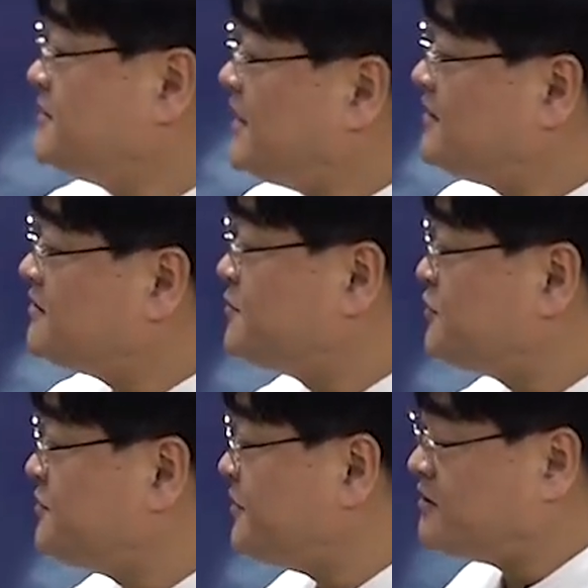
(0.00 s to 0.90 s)
잘
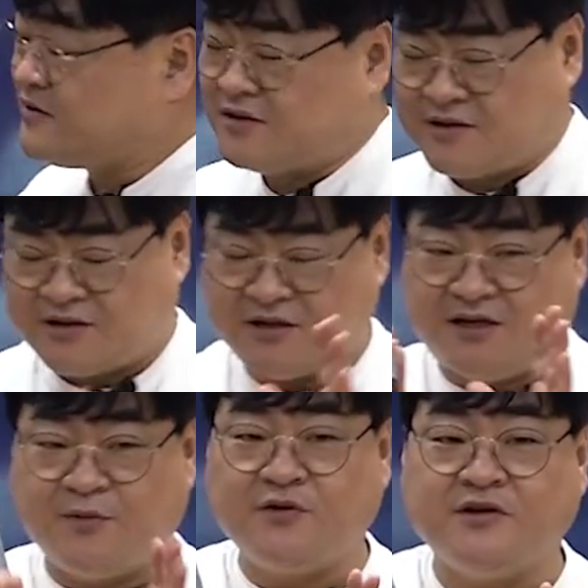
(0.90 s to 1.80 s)
들어보시면
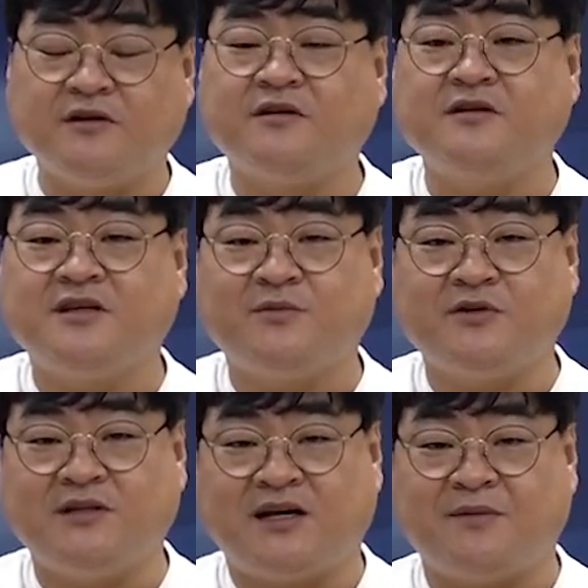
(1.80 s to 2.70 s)
기본은 영어는
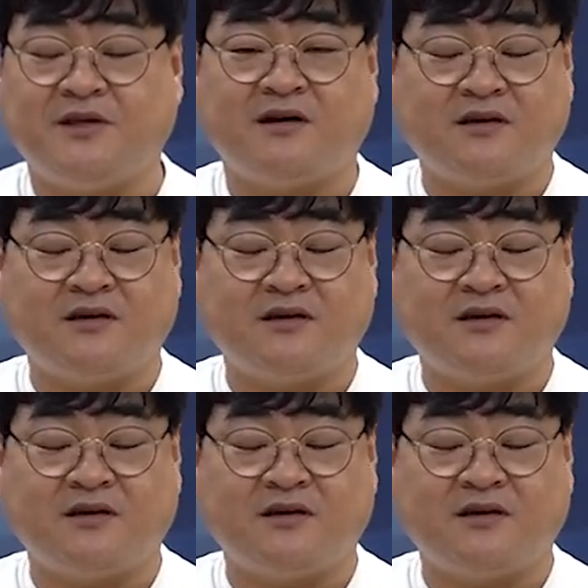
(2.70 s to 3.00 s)
기본은 하나입니다.